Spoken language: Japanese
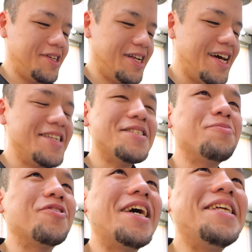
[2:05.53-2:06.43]
ライス
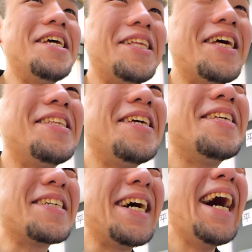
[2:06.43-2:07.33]
も大でいただいていい
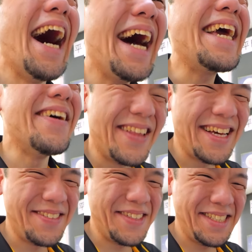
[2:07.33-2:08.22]
ですか？はい、お
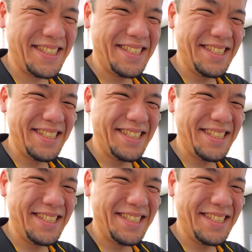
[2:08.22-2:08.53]
願いします。